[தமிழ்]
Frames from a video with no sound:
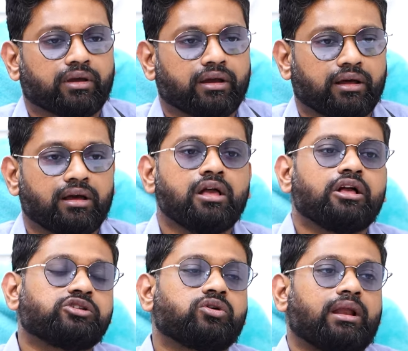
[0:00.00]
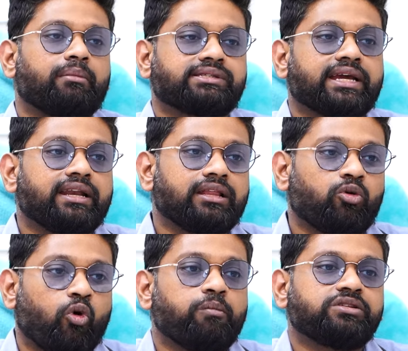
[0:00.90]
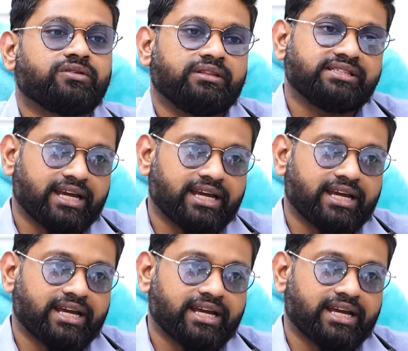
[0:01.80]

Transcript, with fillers: ஓகேங்களா ஸோ நம்ம சைட்லேருந்து ஹோப்ஸ் வந்து